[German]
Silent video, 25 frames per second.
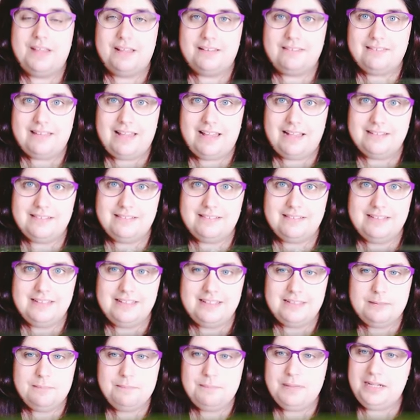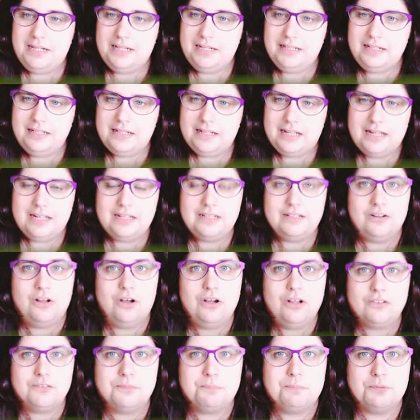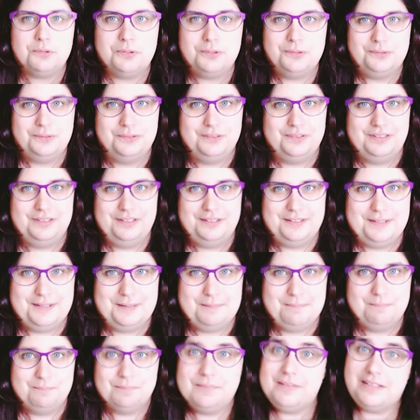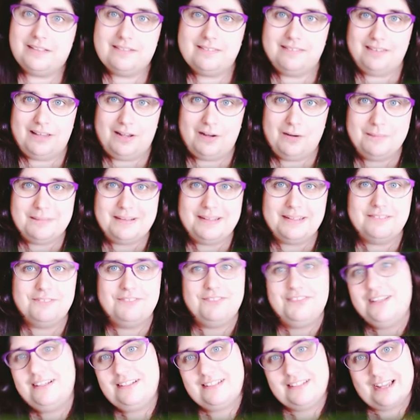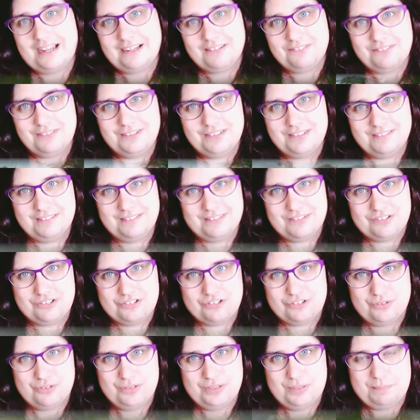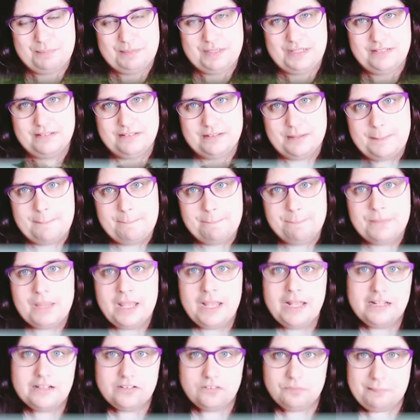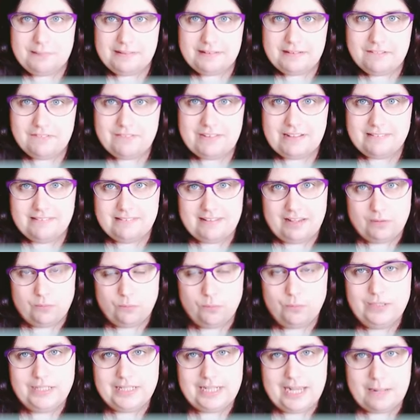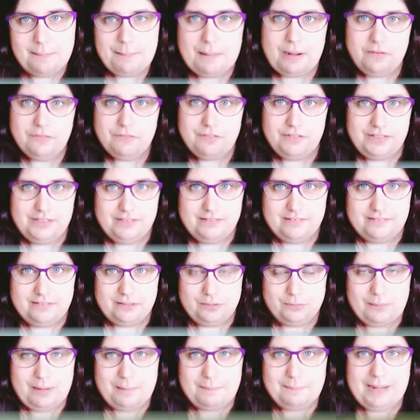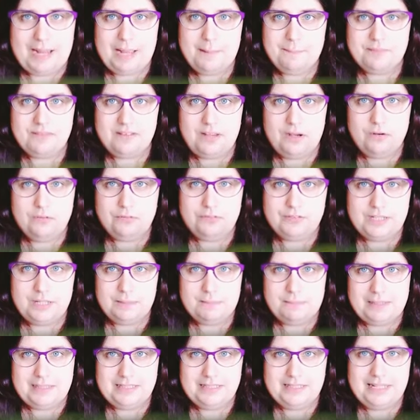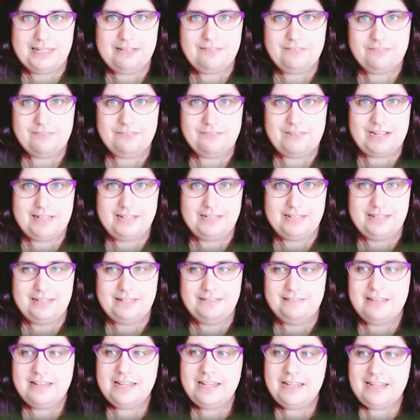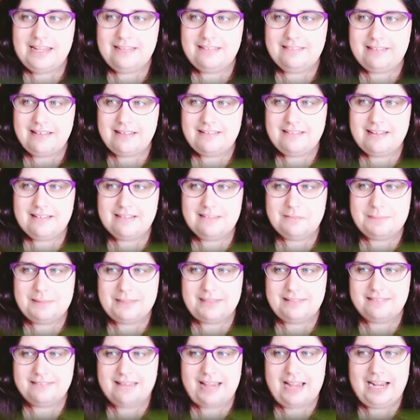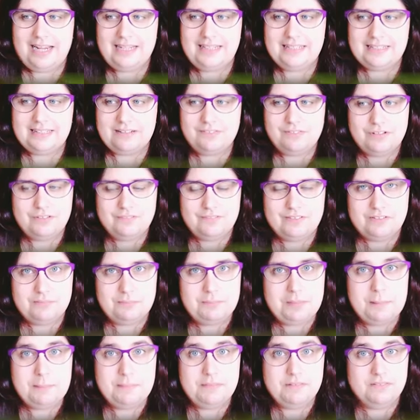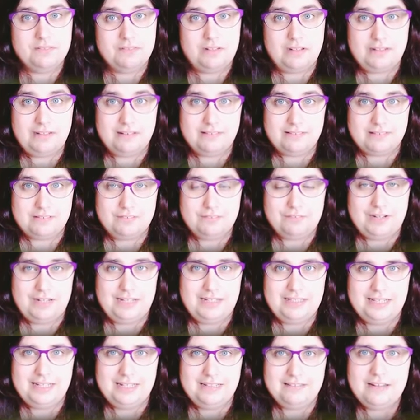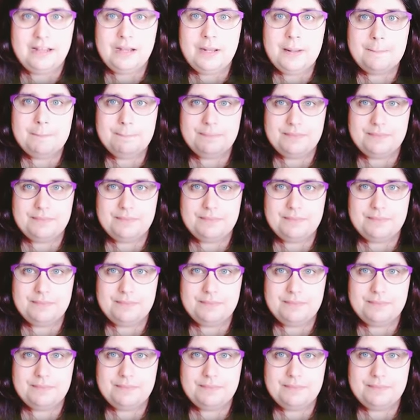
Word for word: Das hat die Melinda Norsbrook ähm, gezaubert. Vielen Dank für dieses schöne Bild. Twitter war sehr ruhig, aber auf Instagram gab es auch wieder Monday Fun Days. Ich zeige dir jetzt mal das eine davon, was mir besonders gefallen hat.